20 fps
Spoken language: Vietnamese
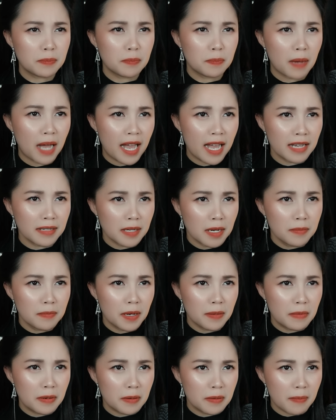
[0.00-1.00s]
Bác,
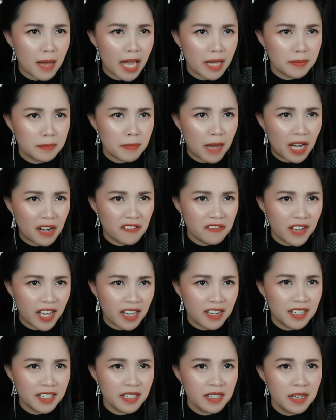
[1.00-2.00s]
bác bảo vệ
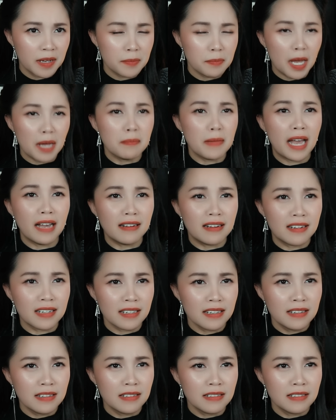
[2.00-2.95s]
ơi, bác ơi.